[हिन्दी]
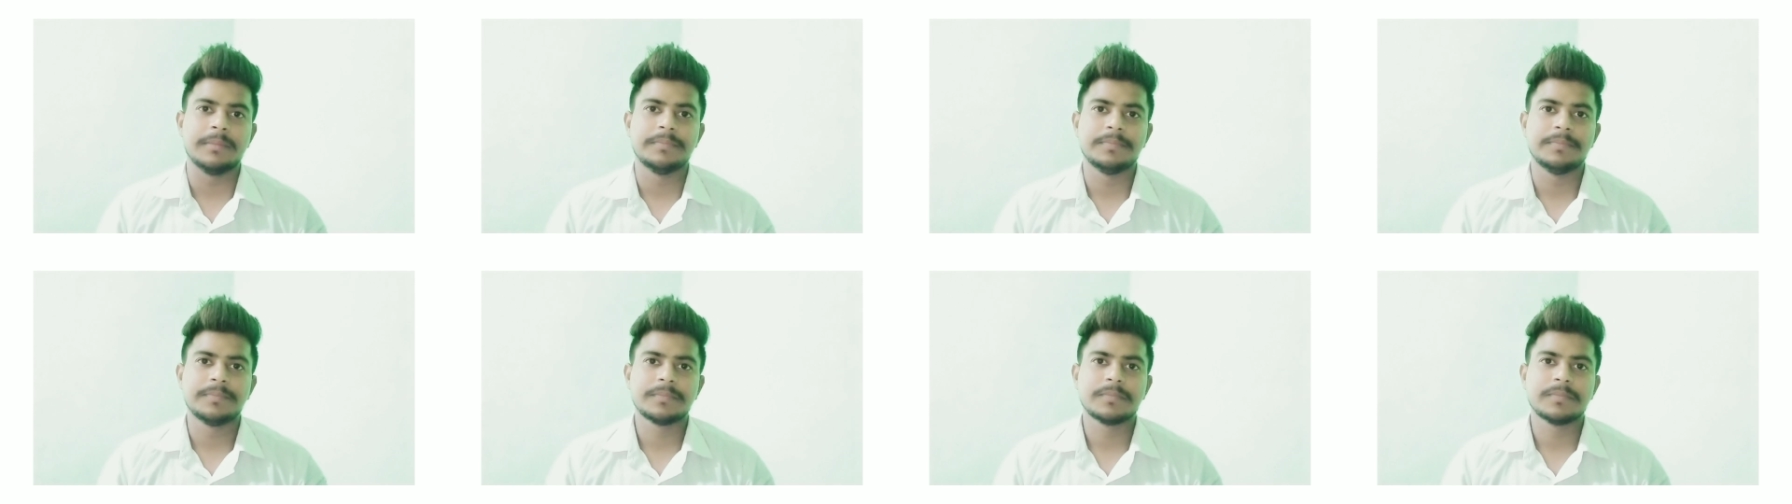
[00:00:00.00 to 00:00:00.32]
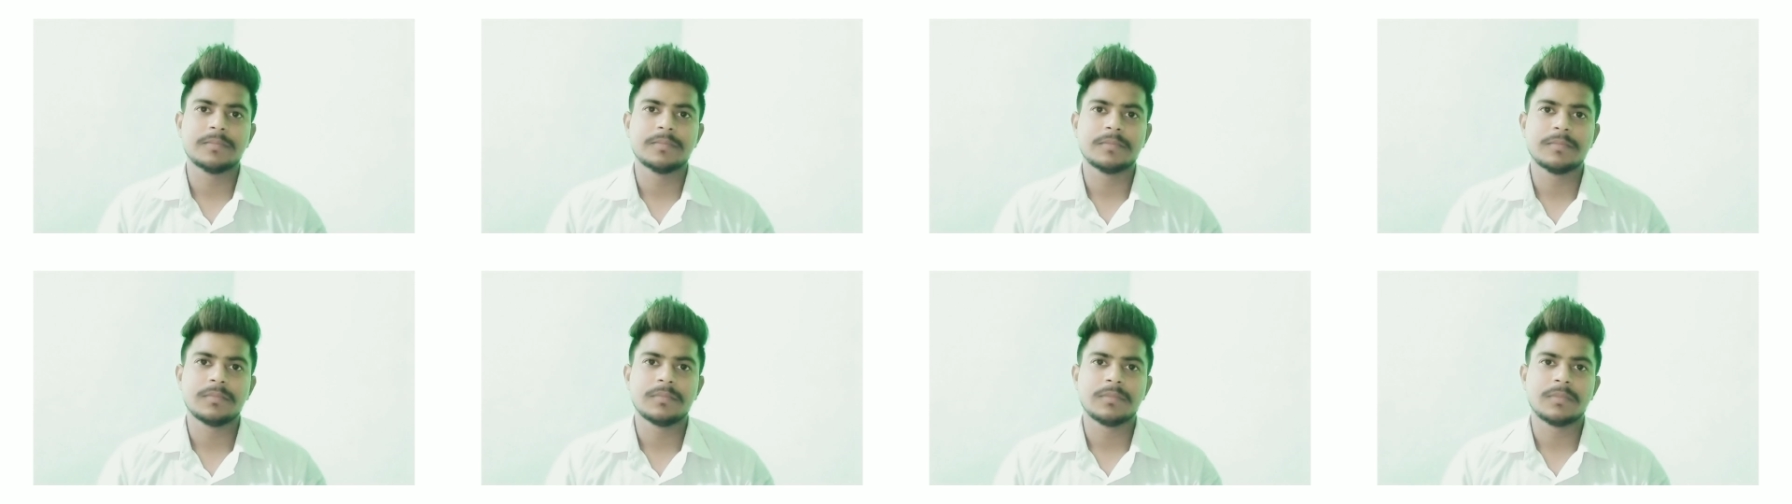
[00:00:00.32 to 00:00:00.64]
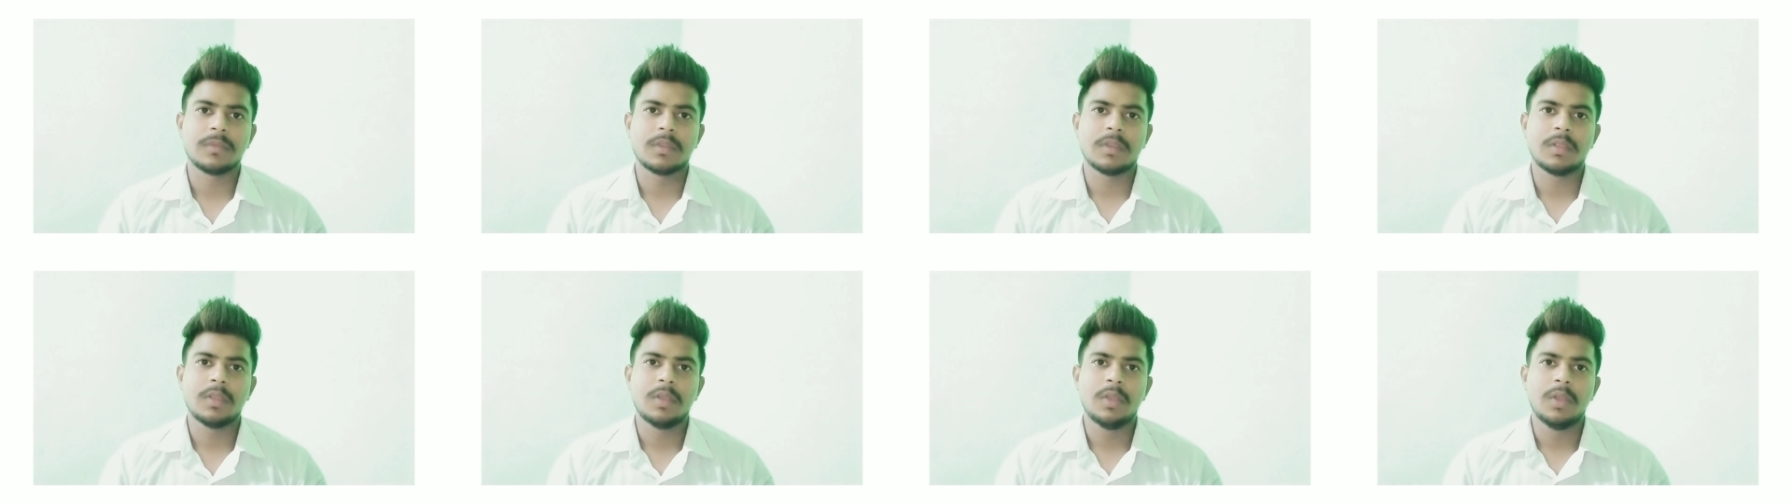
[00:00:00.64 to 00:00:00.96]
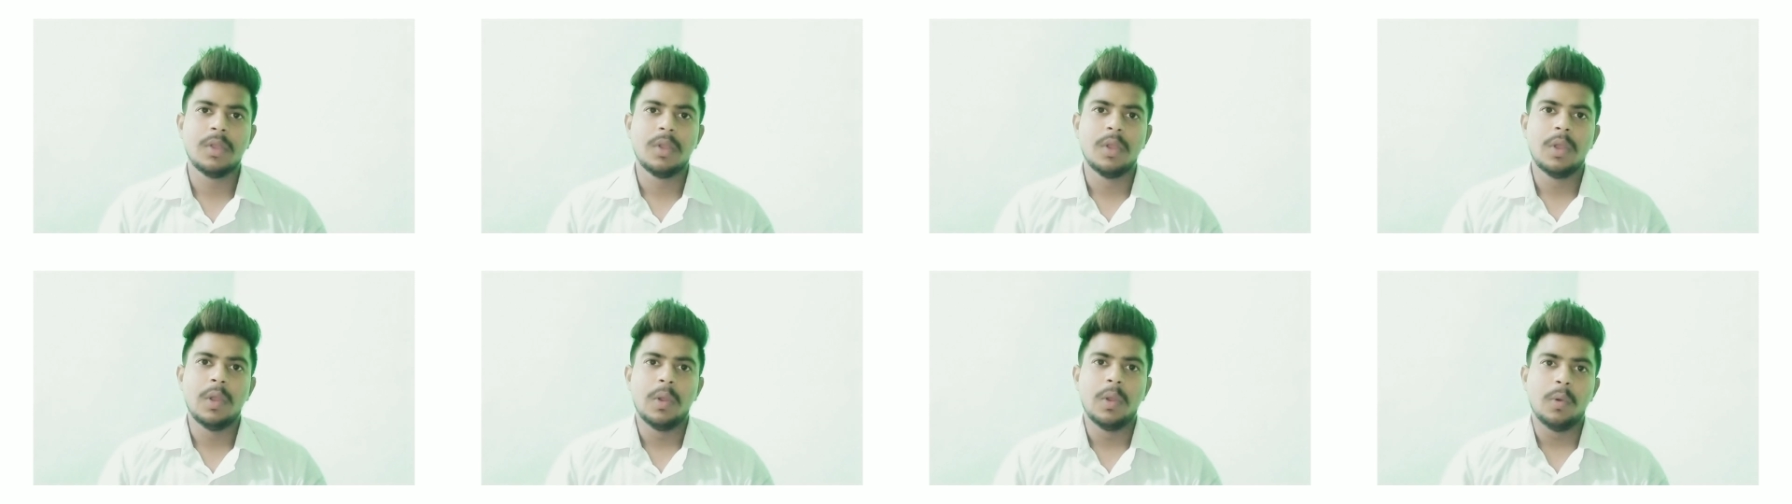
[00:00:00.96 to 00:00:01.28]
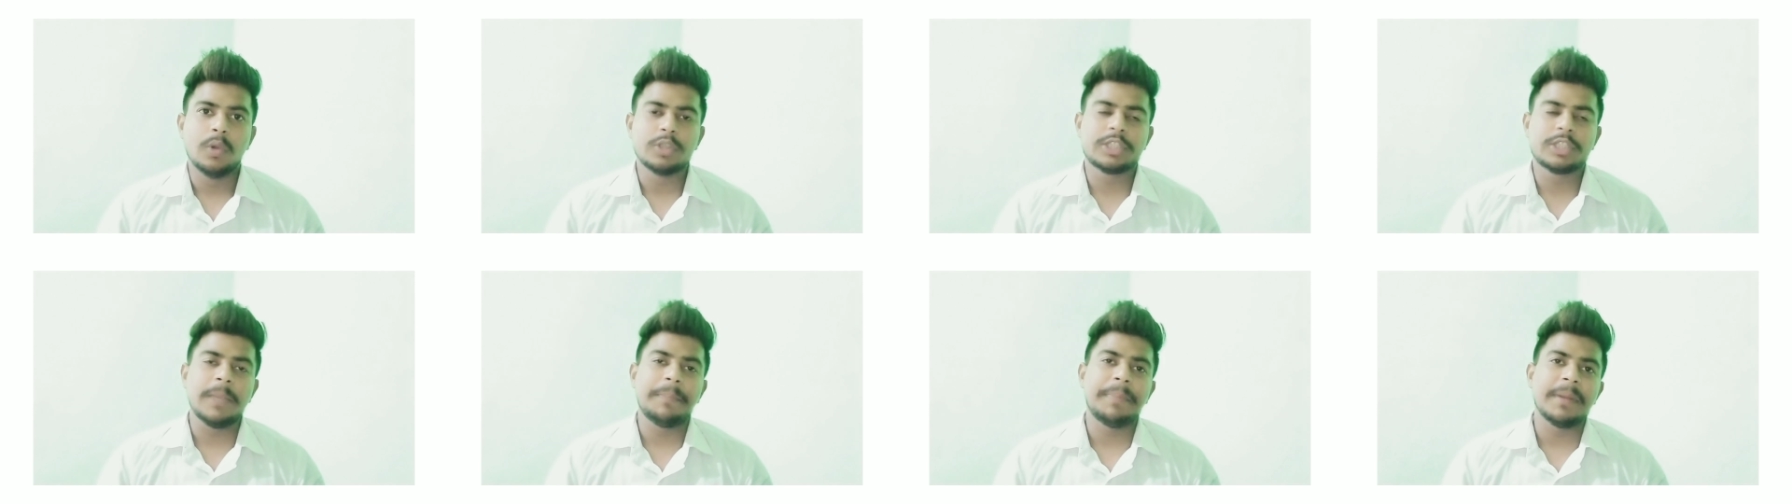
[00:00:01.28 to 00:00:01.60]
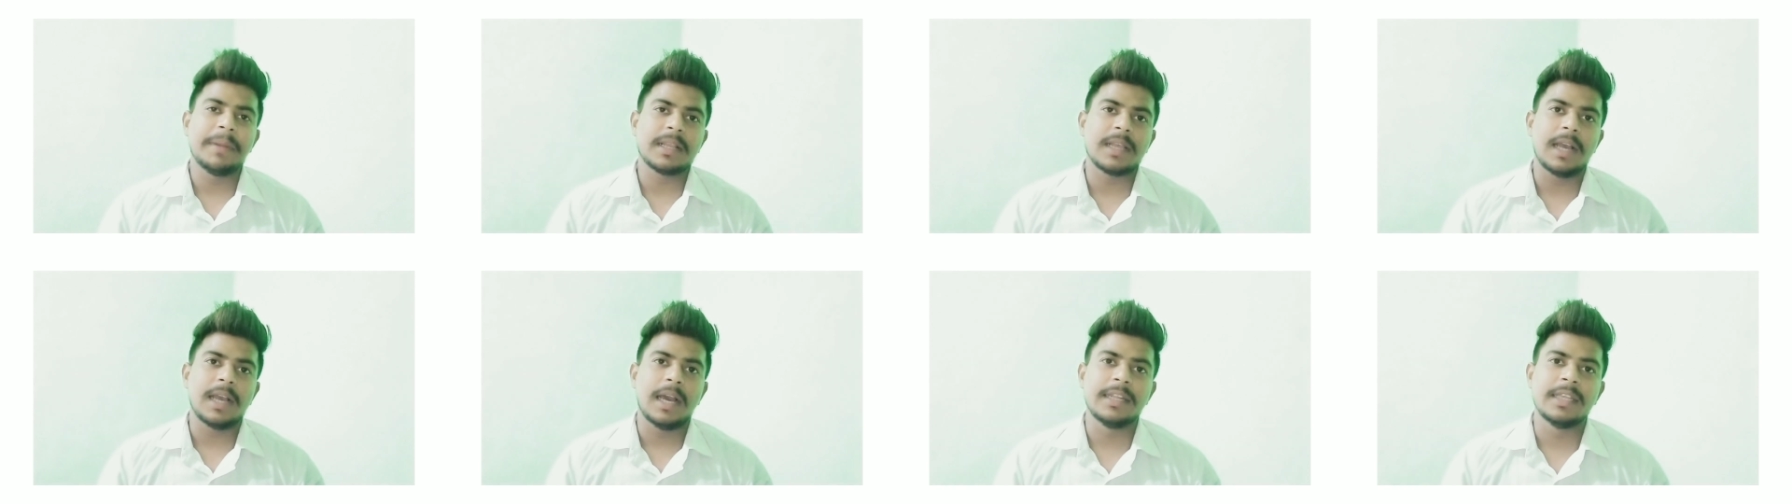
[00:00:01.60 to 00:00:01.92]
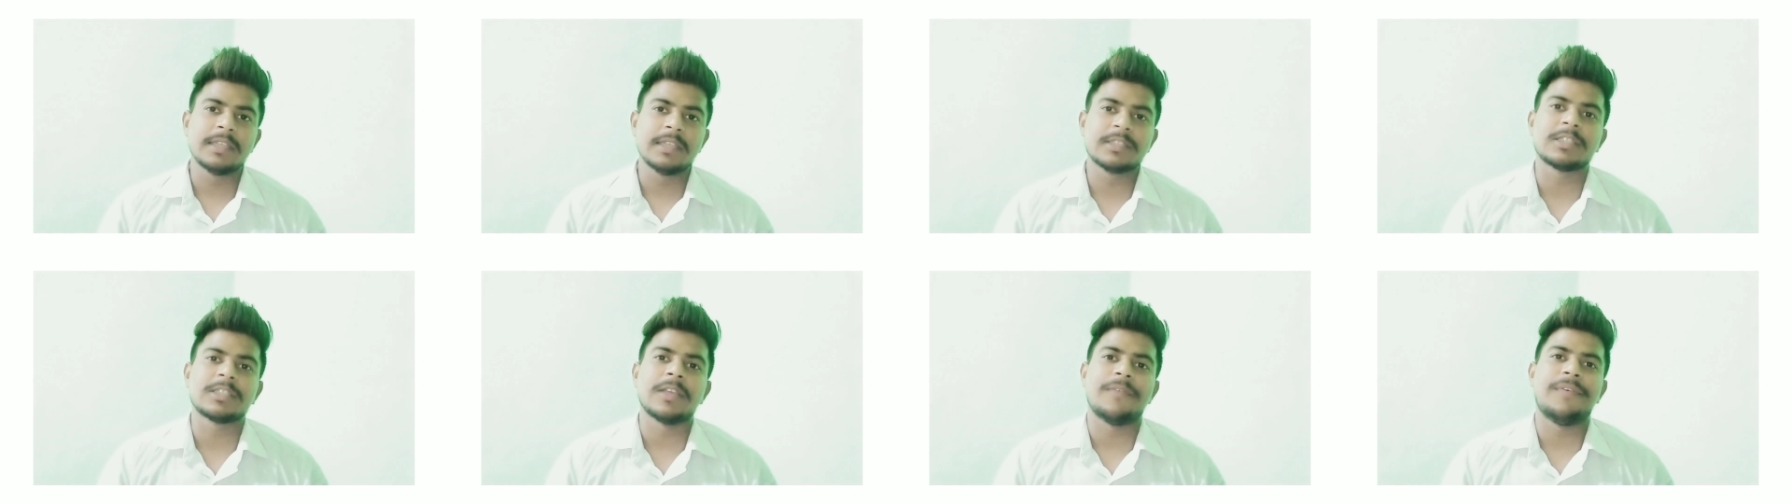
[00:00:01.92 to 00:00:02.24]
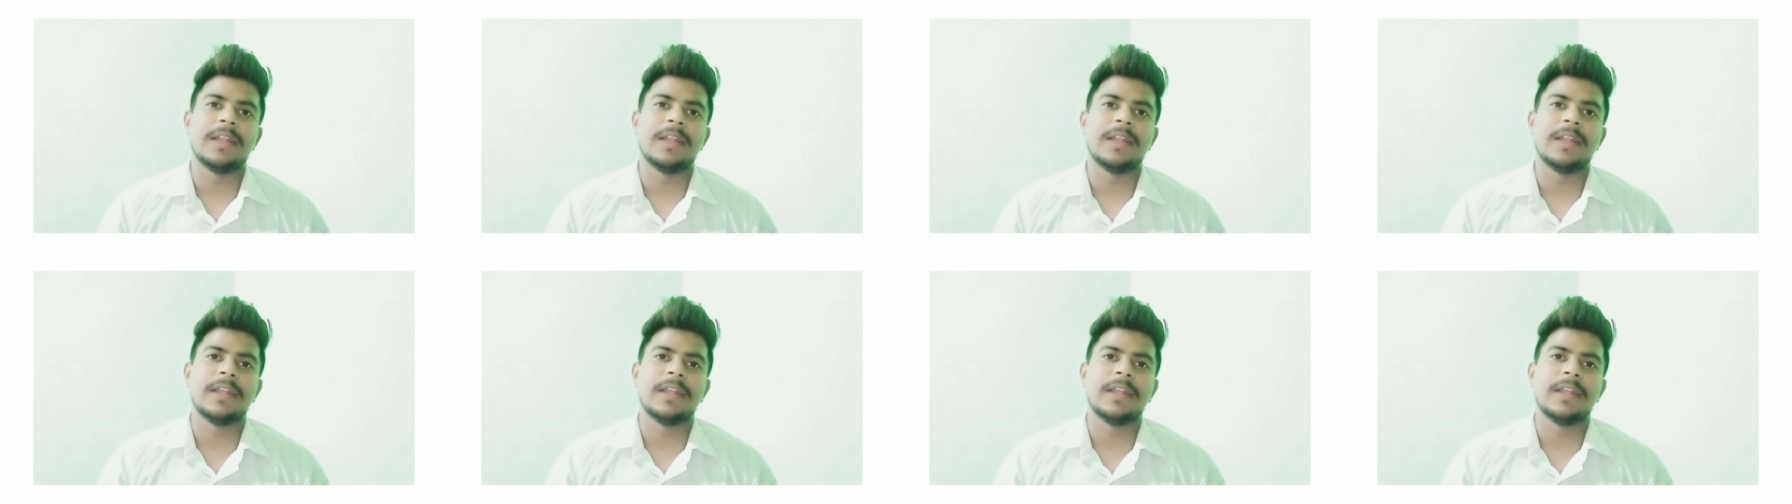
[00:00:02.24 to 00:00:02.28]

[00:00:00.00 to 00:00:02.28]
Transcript: है उसी प्रकार ये